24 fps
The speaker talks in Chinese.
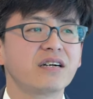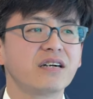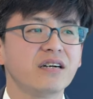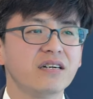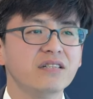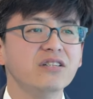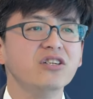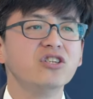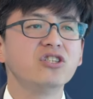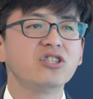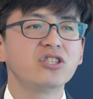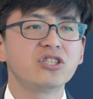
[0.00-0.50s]

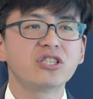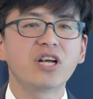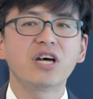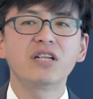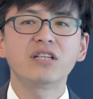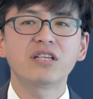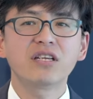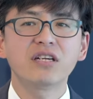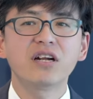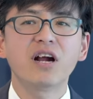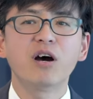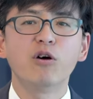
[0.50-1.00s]
可能是
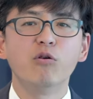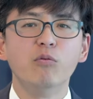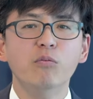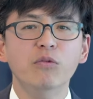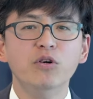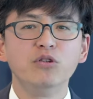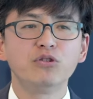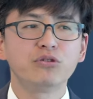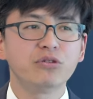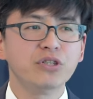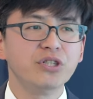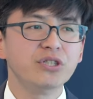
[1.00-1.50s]
上帝让我
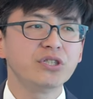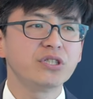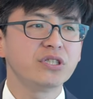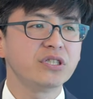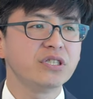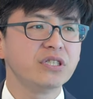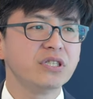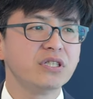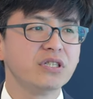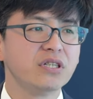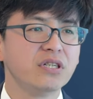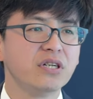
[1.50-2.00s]
们学
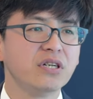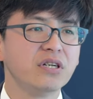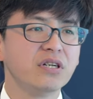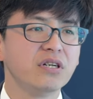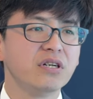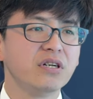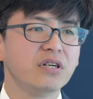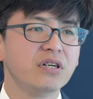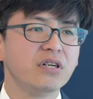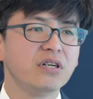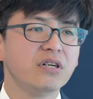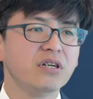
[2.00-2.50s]
习
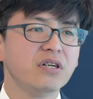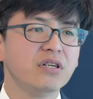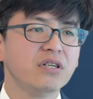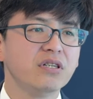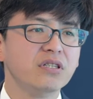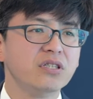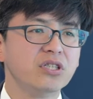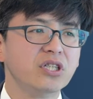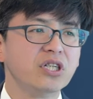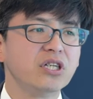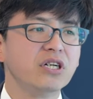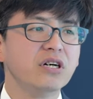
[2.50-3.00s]

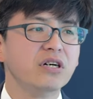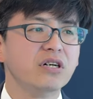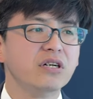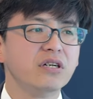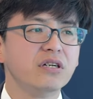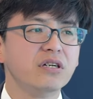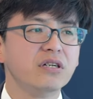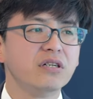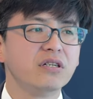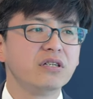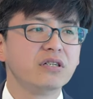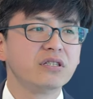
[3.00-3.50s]
这个，
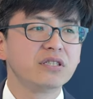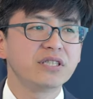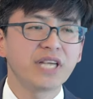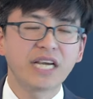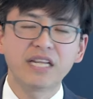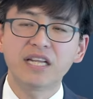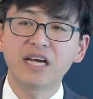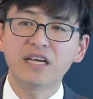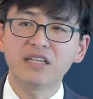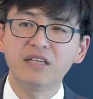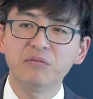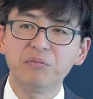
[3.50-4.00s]

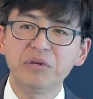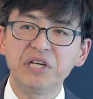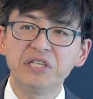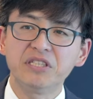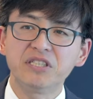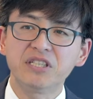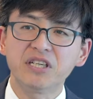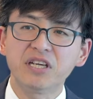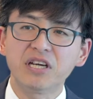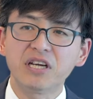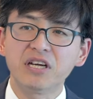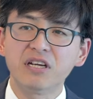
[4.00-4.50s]
在他的面
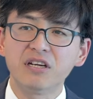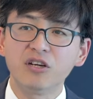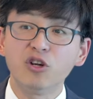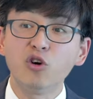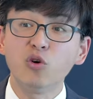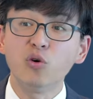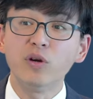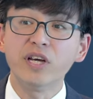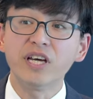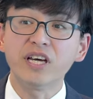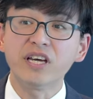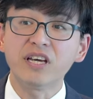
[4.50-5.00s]
前
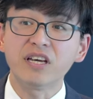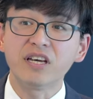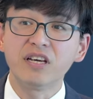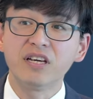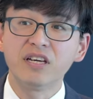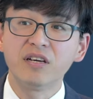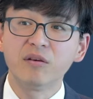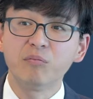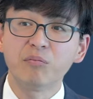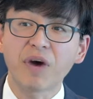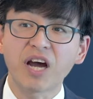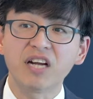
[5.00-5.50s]
流泪，
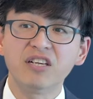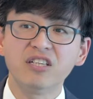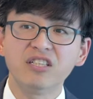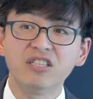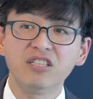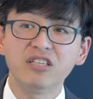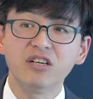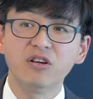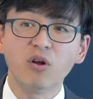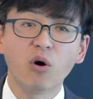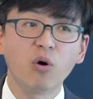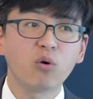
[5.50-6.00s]
把这
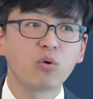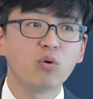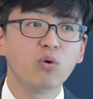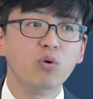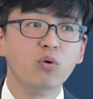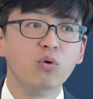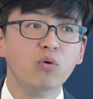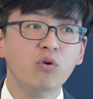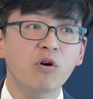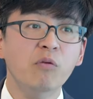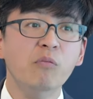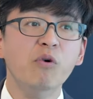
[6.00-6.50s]
些劳
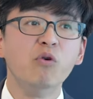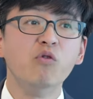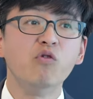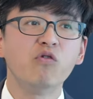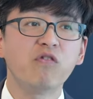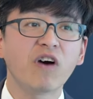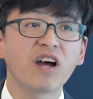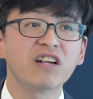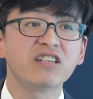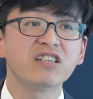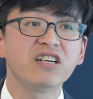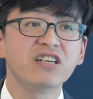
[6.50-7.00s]
苦我们无
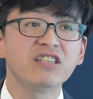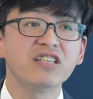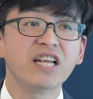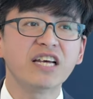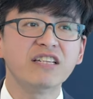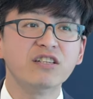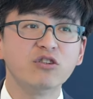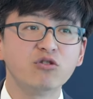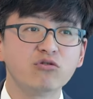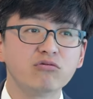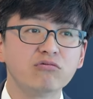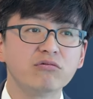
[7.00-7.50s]
法承
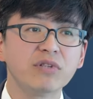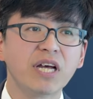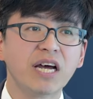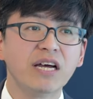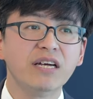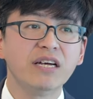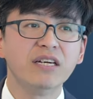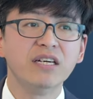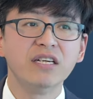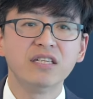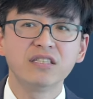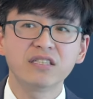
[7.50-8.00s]
担的重
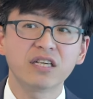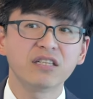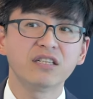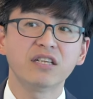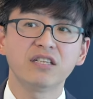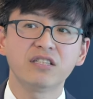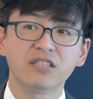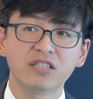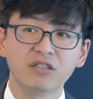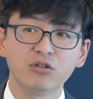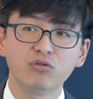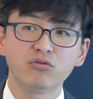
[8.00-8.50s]
担向他
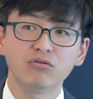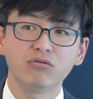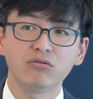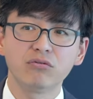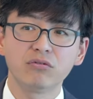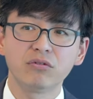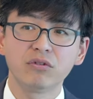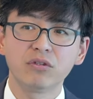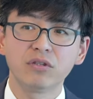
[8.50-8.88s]
倾诉。